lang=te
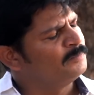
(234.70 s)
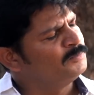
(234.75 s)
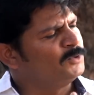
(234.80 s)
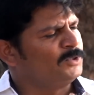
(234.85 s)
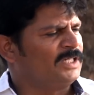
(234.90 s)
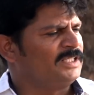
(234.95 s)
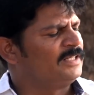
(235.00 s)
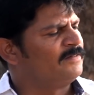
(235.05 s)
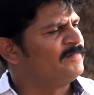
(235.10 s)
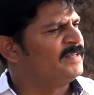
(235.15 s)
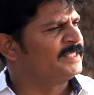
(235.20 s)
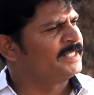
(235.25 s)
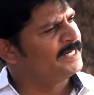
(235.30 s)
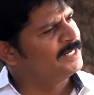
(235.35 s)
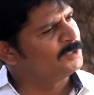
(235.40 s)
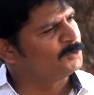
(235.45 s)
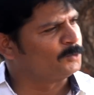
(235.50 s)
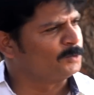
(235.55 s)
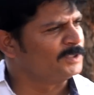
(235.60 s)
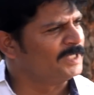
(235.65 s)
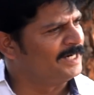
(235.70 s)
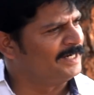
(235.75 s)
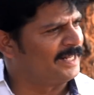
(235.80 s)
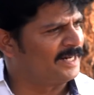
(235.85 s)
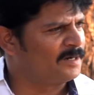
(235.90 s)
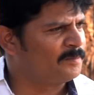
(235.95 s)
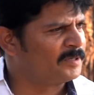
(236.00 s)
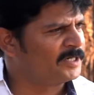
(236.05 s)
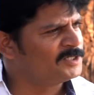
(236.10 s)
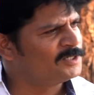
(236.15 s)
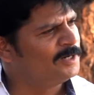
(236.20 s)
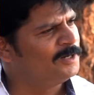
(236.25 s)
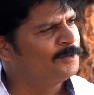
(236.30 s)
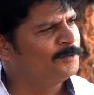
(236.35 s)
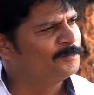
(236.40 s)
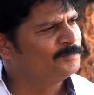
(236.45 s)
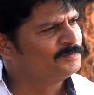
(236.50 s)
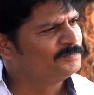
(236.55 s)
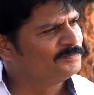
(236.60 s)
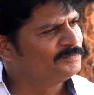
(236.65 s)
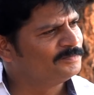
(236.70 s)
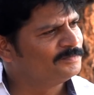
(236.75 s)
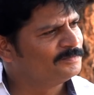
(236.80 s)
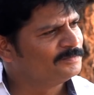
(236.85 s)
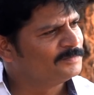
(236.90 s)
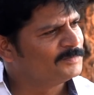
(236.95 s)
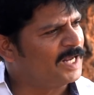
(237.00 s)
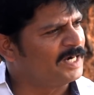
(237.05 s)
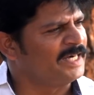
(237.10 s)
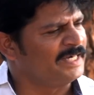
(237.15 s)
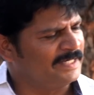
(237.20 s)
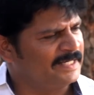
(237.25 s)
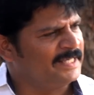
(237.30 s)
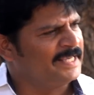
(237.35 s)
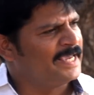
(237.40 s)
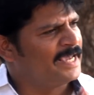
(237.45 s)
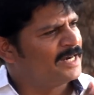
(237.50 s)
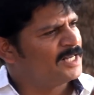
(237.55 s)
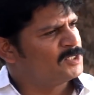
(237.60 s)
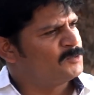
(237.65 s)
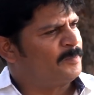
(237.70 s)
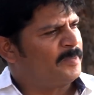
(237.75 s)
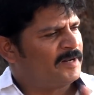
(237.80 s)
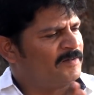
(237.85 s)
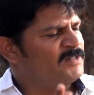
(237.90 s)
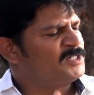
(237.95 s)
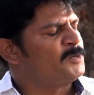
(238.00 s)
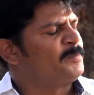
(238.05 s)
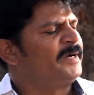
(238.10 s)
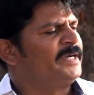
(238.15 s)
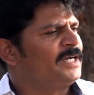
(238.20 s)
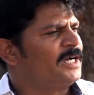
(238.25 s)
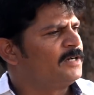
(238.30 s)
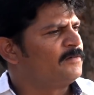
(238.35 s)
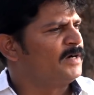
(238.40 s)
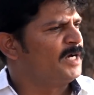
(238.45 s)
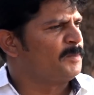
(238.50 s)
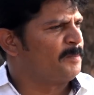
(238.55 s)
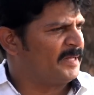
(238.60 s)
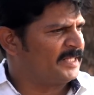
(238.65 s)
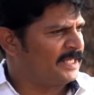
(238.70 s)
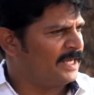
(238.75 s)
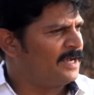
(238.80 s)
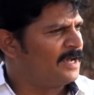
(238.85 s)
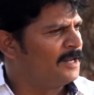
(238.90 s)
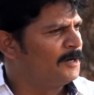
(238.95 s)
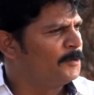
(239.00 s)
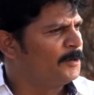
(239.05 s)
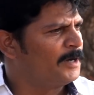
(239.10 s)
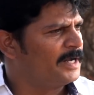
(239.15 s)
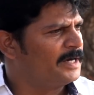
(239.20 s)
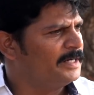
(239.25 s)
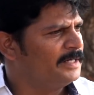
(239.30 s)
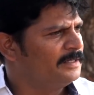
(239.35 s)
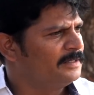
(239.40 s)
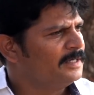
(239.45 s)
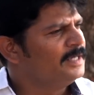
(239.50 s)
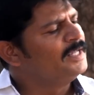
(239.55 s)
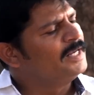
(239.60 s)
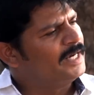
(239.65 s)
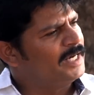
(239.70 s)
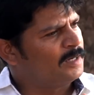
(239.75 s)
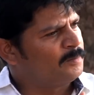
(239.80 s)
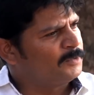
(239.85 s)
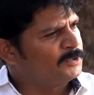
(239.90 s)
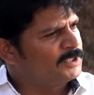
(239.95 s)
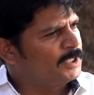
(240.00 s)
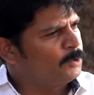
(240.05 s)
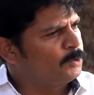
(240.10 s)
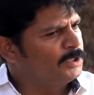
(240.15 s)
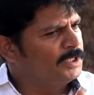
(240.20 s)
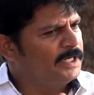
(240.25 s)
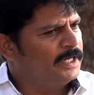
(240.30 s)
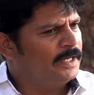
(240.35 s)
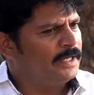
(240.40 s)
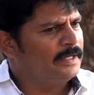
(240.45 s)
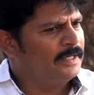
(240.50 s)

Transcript: చెప్తున్నంత వ్యతిరేకత ఉందంటారా ప్రజల్లో అంటే టీఆర్ఎస్ ప్రవేశపెట్టినటువంటి పథకాలు కానీ లేకపోతే కొన్ని